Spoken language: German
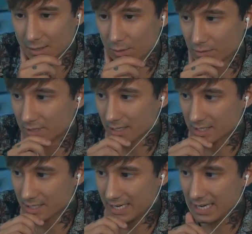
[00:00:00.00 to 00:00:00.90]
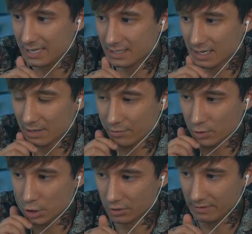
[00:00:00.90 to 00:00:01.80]
Und das Gegenteil
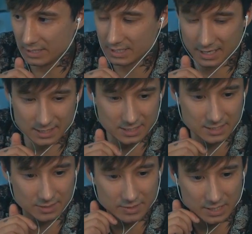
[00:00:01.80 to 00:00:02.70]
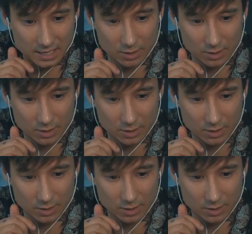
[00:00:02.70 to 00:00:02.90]
von Geschwindigkeit sind sie wieder